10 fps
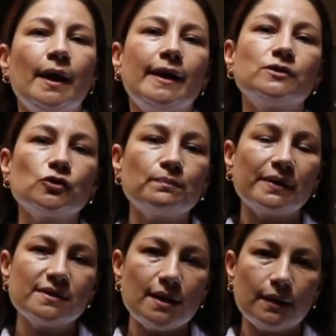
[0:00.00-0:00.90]
Estos
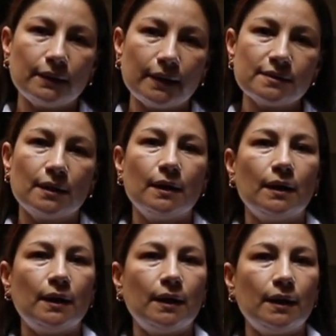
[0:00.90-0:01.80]
pacientes
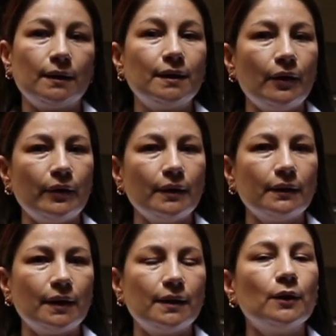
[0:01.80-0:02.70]
eh, deben de
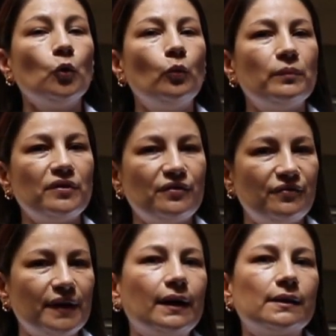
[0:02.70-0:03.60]
tener
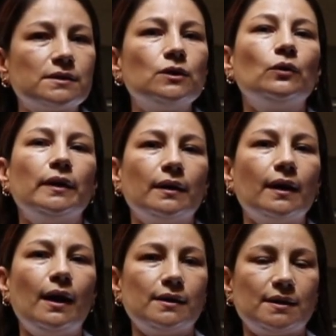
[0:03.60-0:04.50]
humidificación en
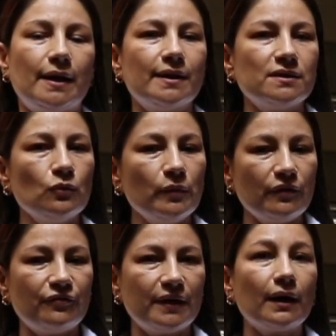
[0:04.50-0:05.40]
casa. Ese
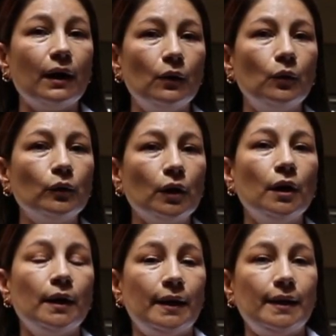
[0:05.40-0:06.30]
humidificador
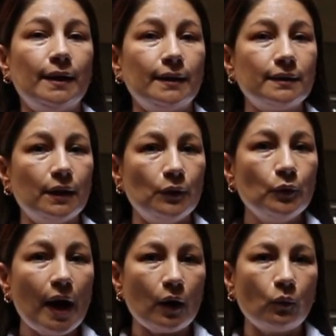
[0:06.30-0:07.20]
eh, tiene
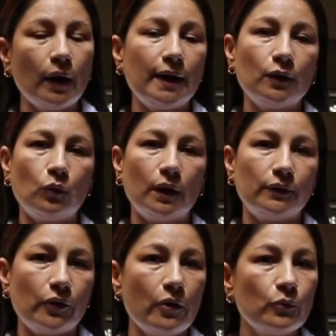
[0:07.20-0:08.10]
un agua el cual
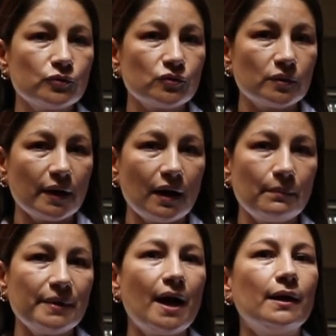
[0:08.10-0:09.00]
debemos de
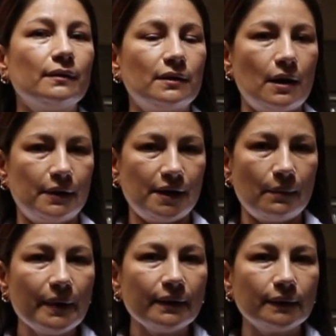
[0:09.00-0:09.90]
cambiar
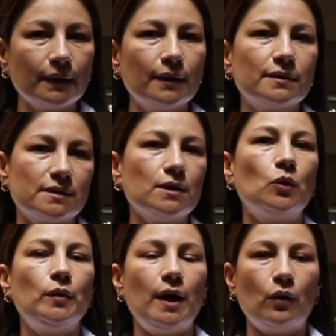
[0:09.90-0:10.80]
diariamente, ¿sí?
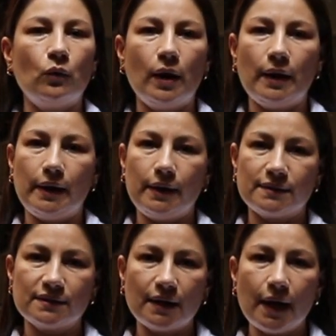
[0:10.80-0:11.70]
con agua
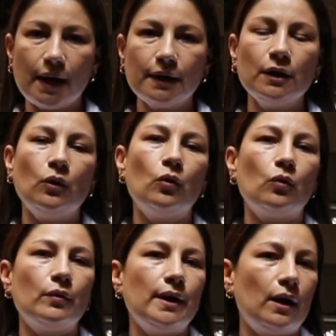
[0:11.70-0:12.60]
estéril o
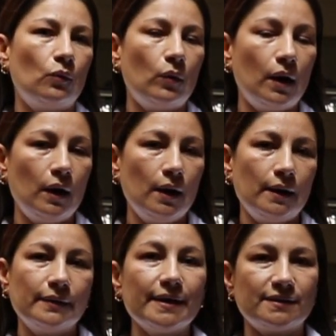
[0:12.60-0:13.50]
con agua
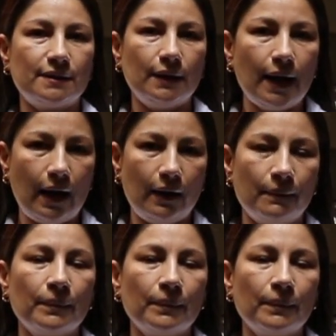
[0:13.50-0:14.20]
destilada.